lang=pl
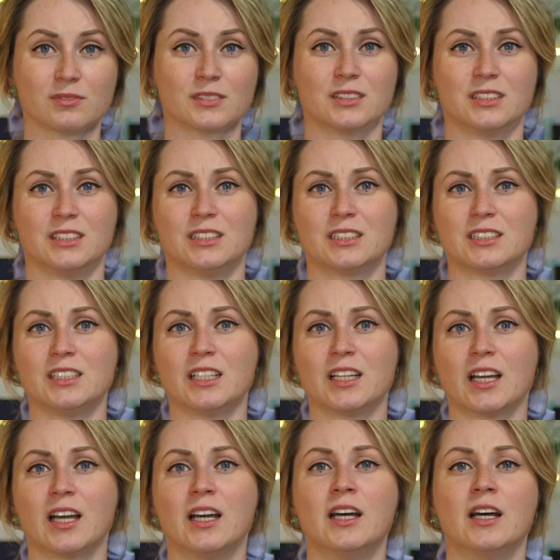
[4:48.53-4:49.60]
I
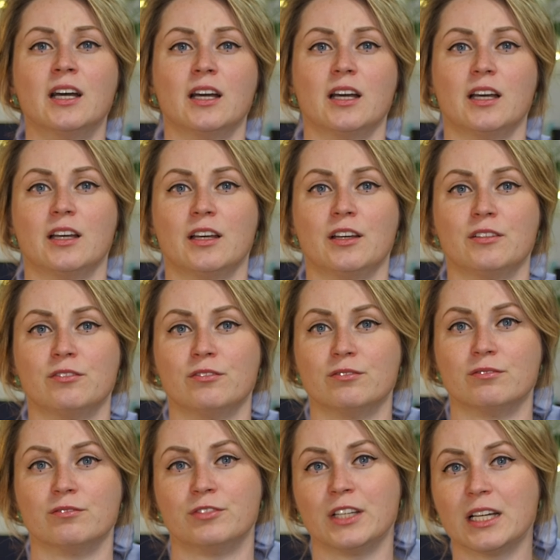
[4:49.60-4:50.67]
istnieje e,
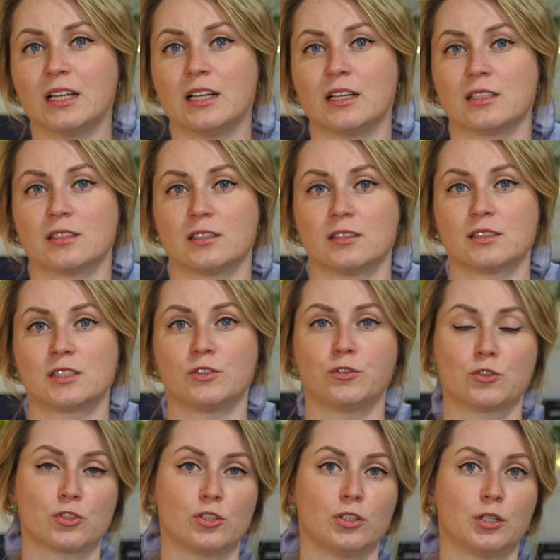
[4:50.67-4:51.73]
wiele
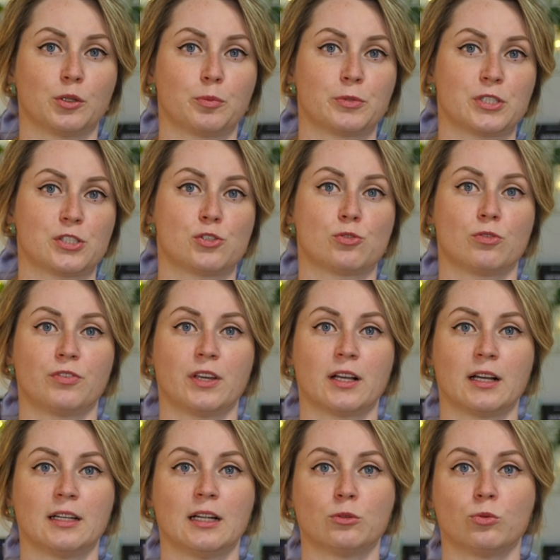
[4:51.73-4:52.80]
stworzonych przez
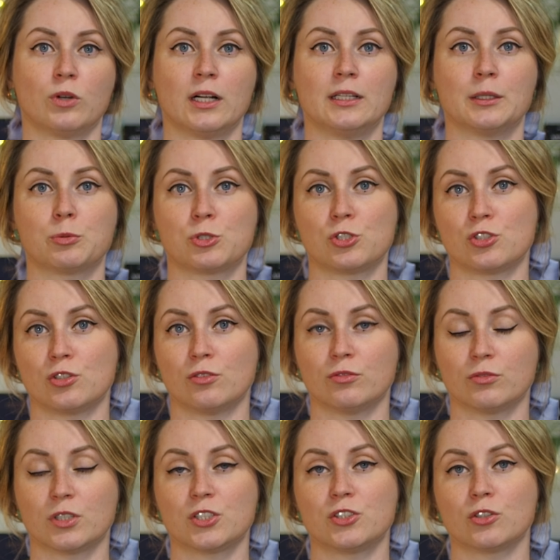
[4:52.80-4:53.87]
człowieka naturalnych przyczyn,
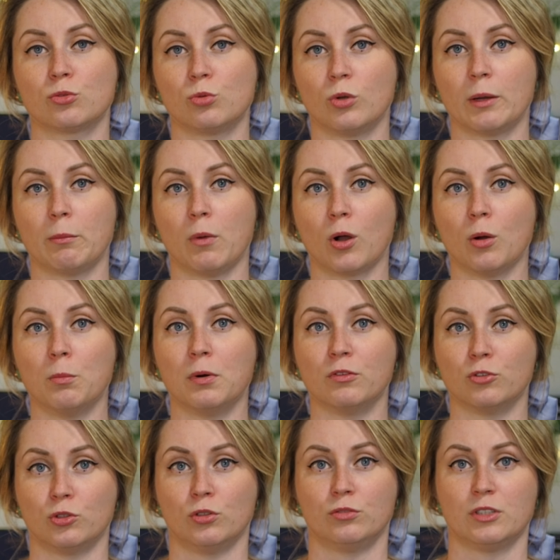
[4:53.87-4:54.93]
właśnie które mogą
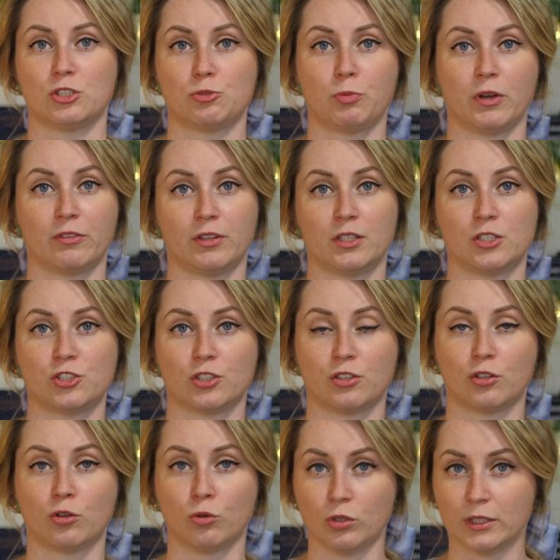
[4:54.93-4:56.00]
powodować pojawienie się
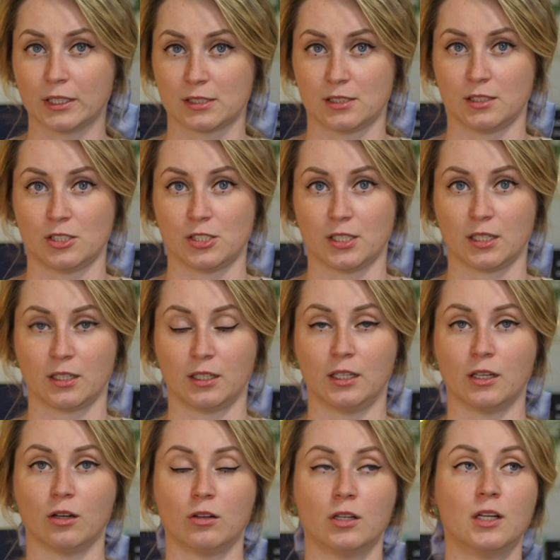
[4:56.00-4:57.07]
tych kul na zdjęciach.
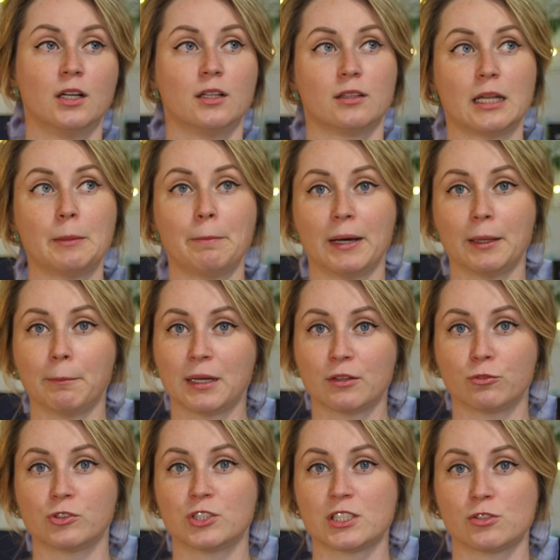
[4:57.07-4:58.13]
I ten pan ma
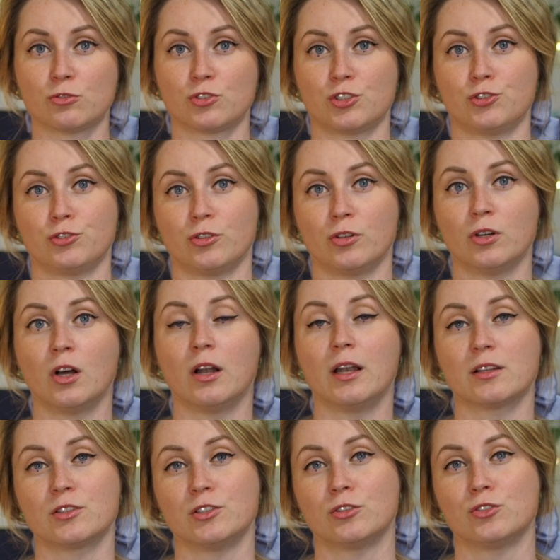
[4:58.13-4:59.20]

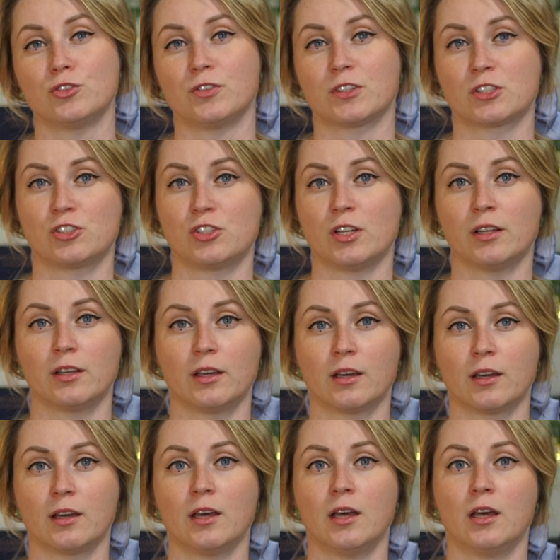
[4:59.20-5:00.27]
26-letnie
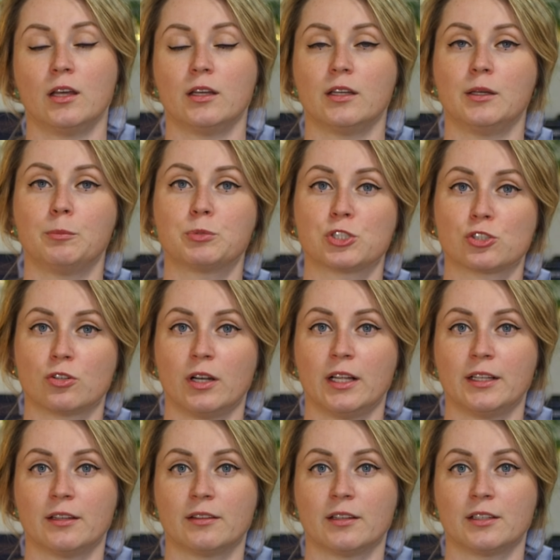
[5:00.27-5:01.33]
doświadczenie i
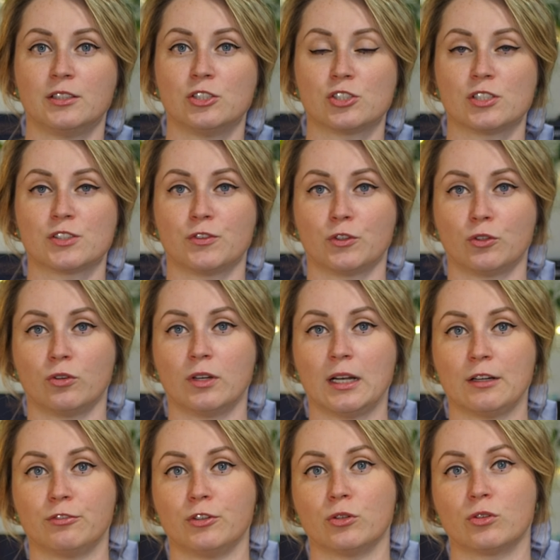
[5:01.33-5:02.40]
przeszkolenie techniczne z
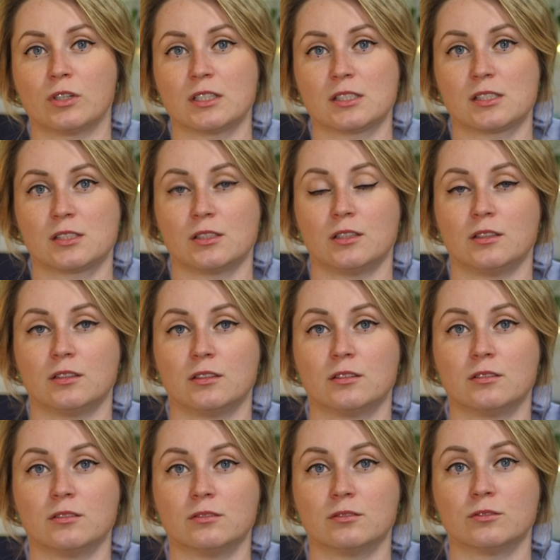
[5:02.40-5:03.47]
fotografii oraz e,
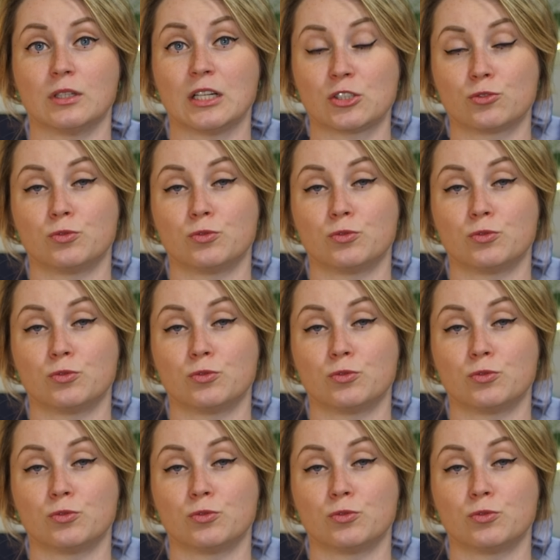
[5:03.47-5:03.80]
aż